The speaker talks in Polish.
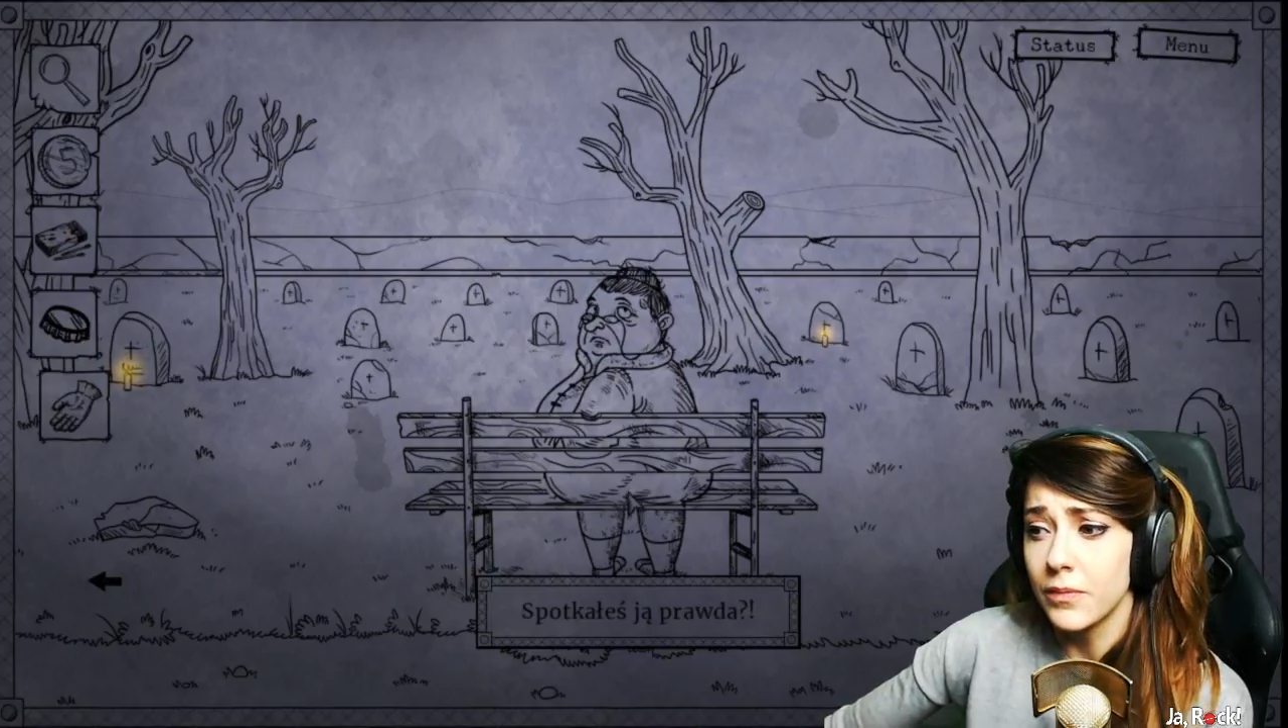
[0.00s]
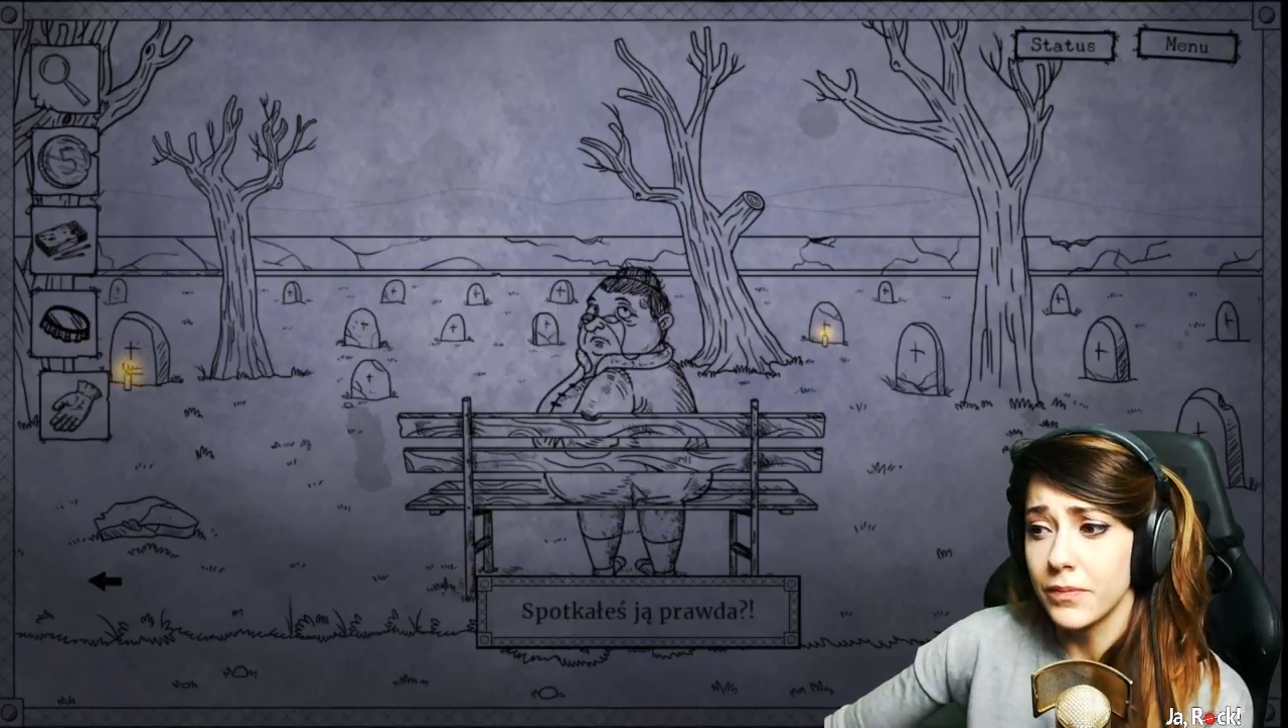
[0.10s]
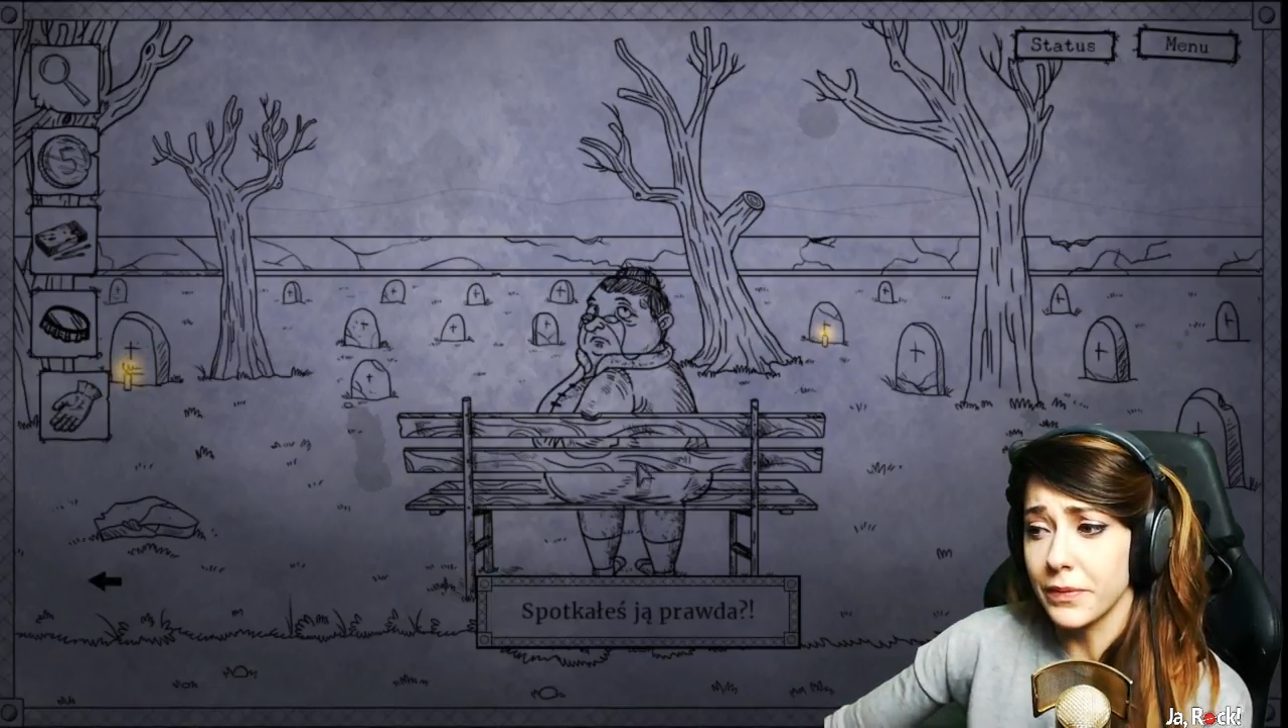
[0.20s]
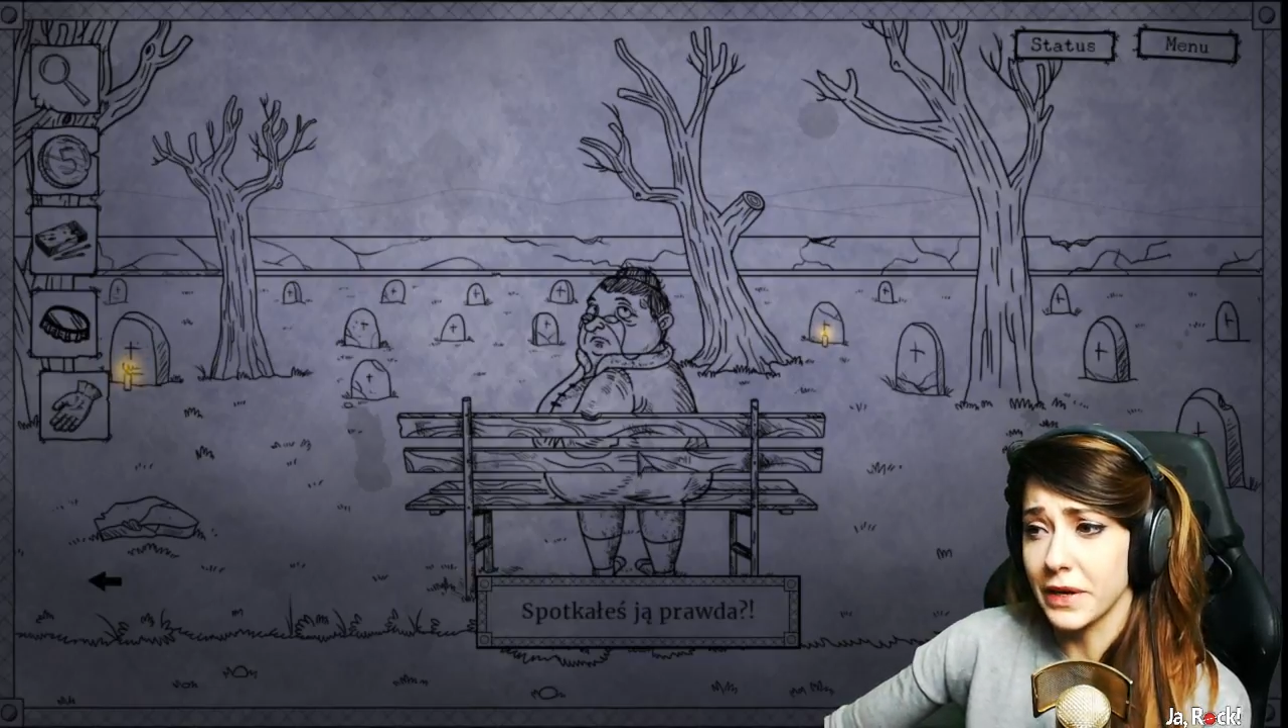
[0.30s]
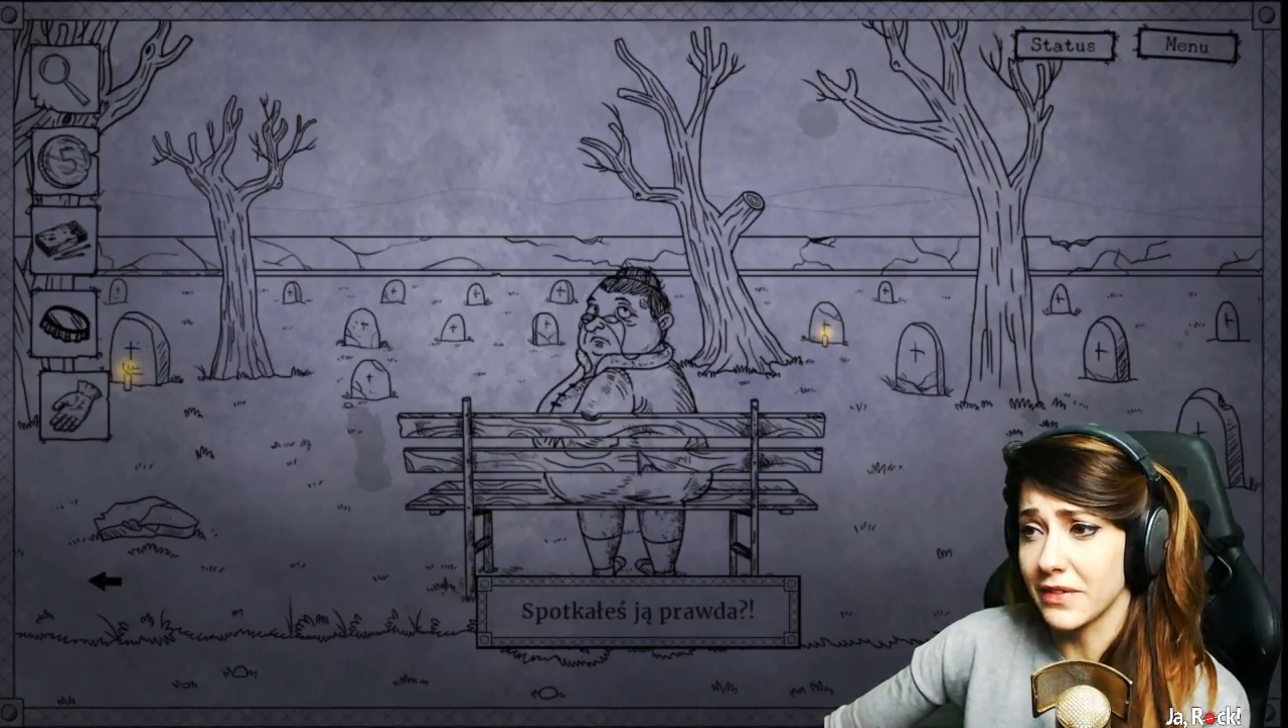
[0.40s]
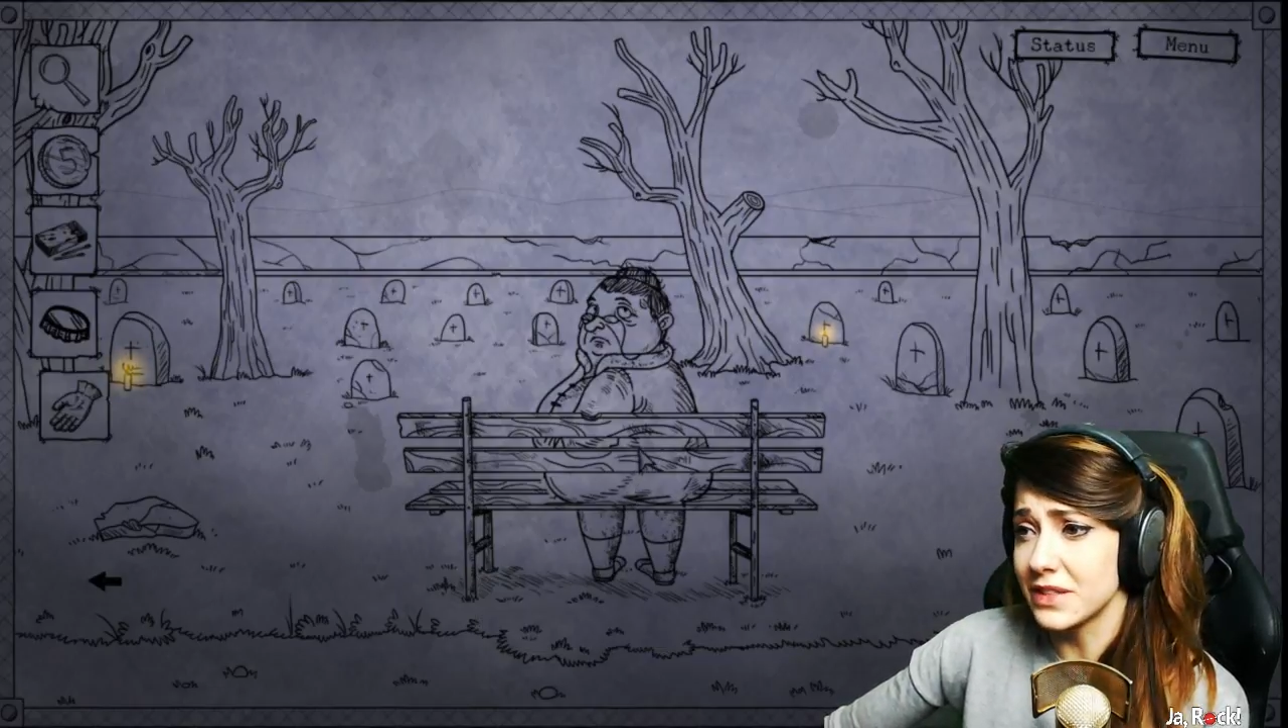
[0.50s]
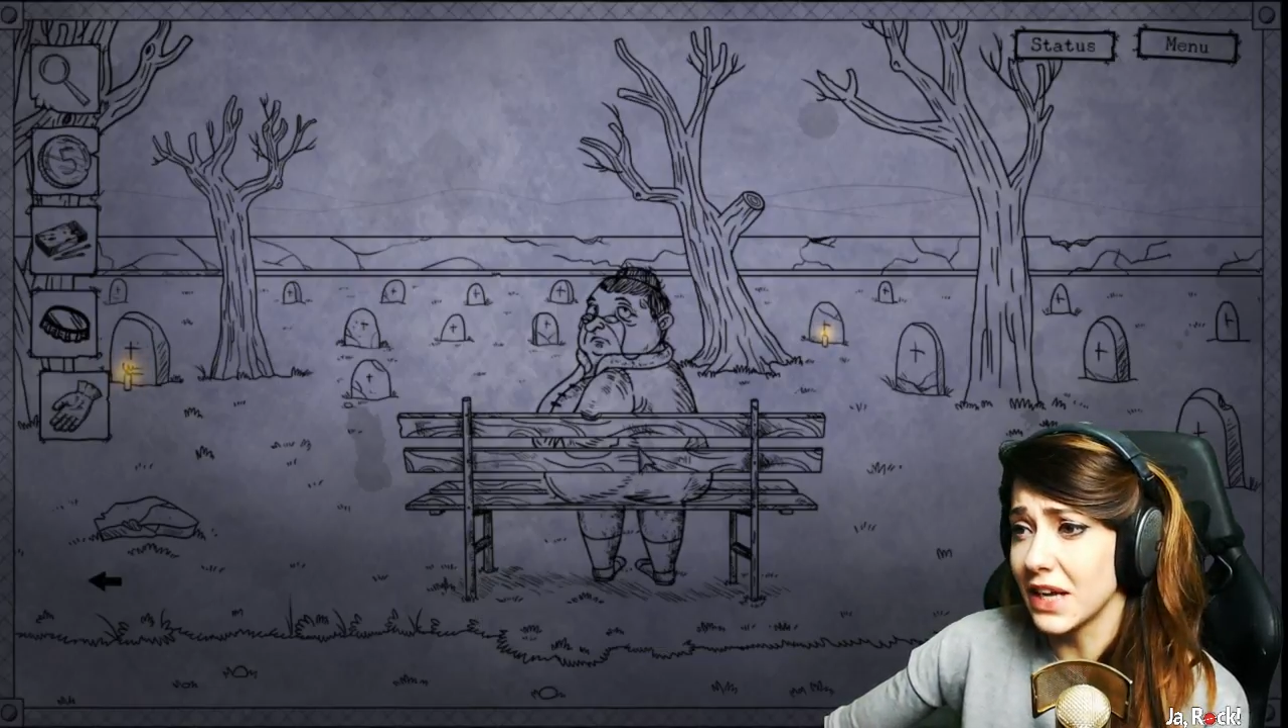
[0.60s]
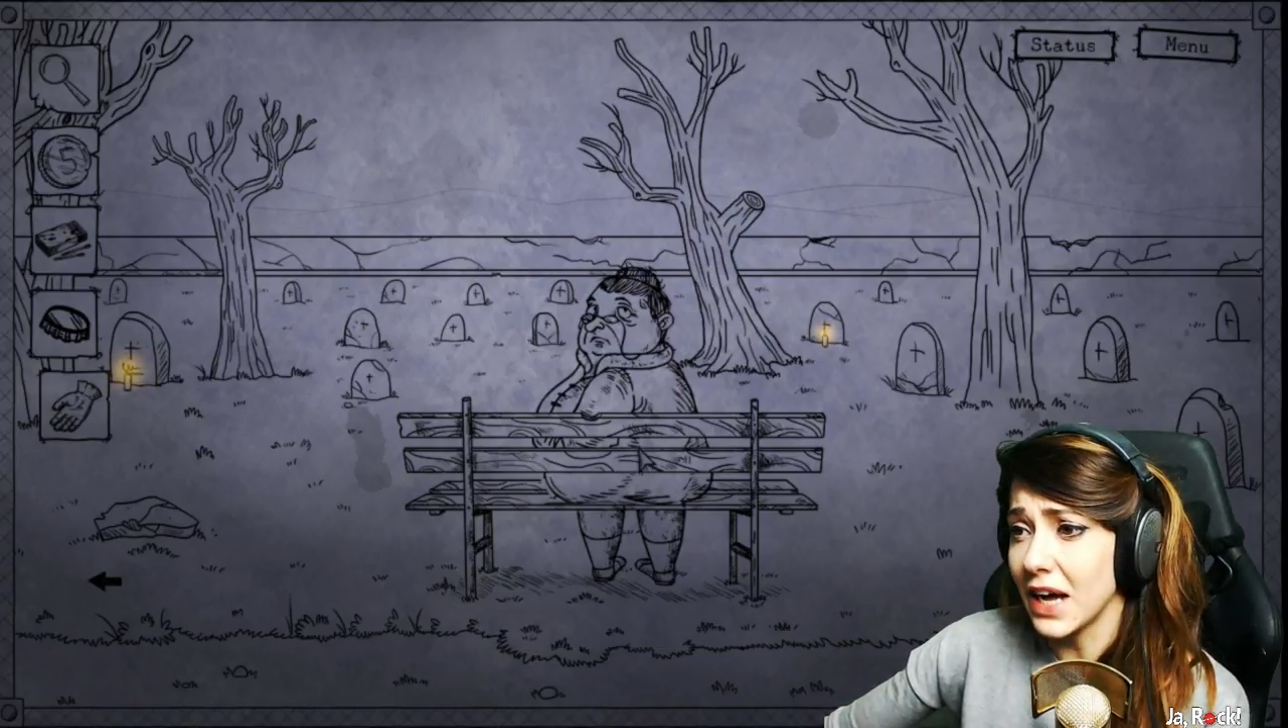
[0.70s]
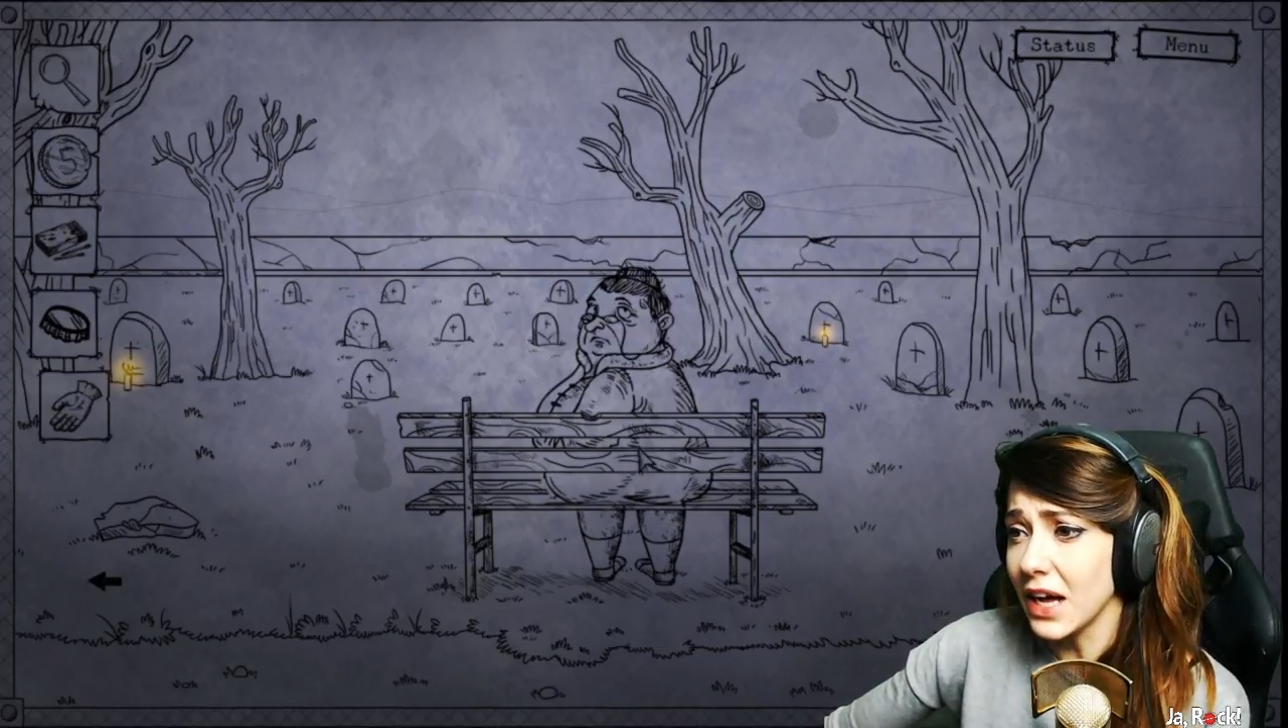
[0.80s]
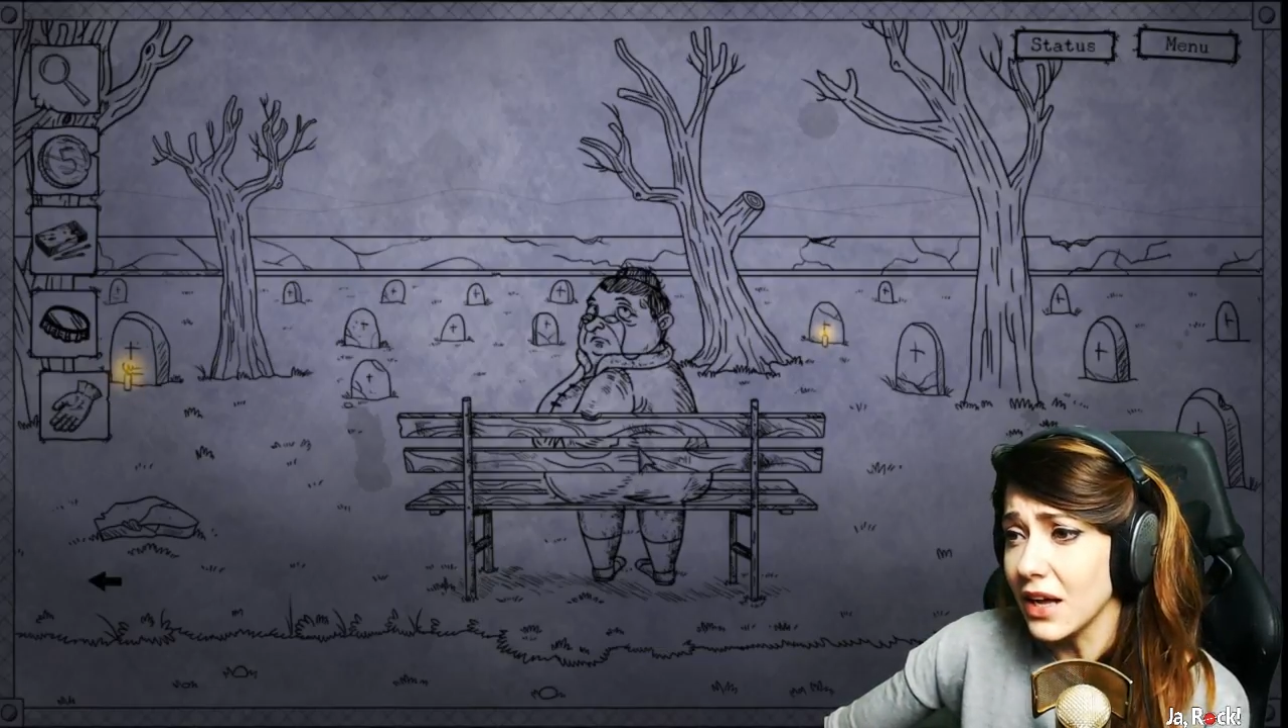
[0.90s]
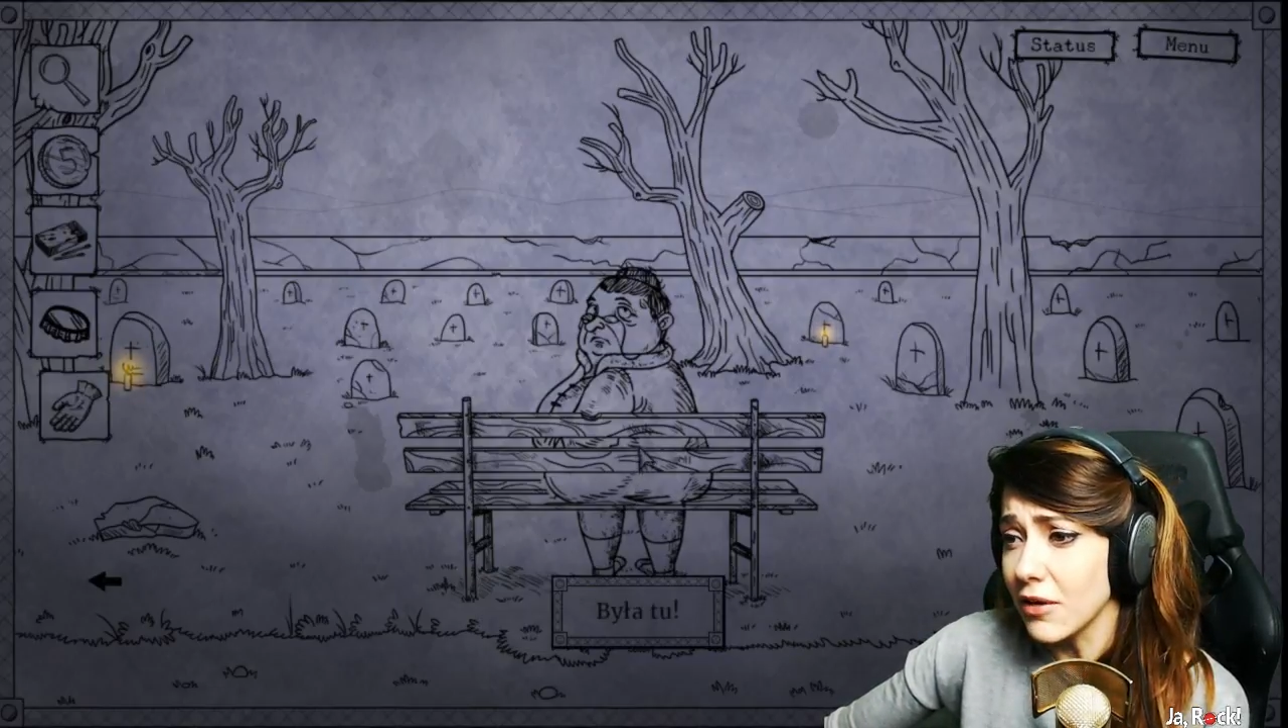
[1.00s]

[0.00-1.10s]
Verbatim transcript: prawda?